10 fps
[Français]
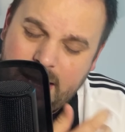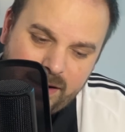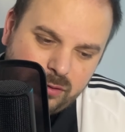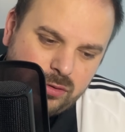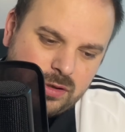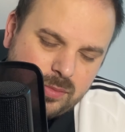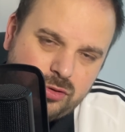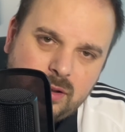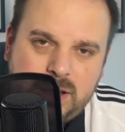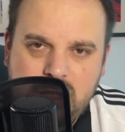Et le deuxième
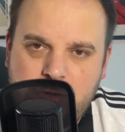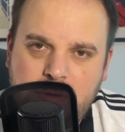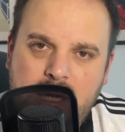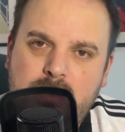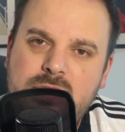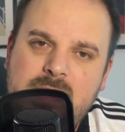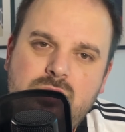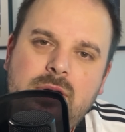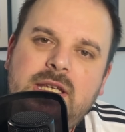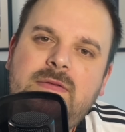joueur qui, et le deuxième
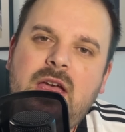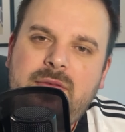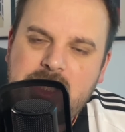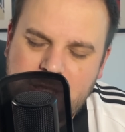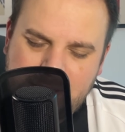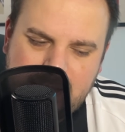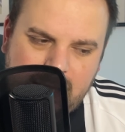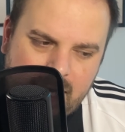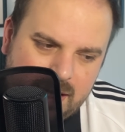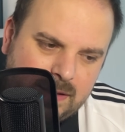joueur qui vient avec
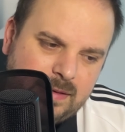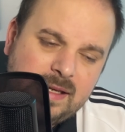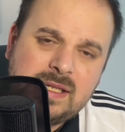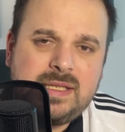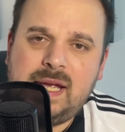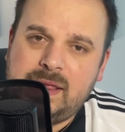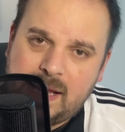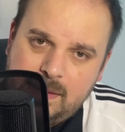Shakiri à l'Inter, c'est un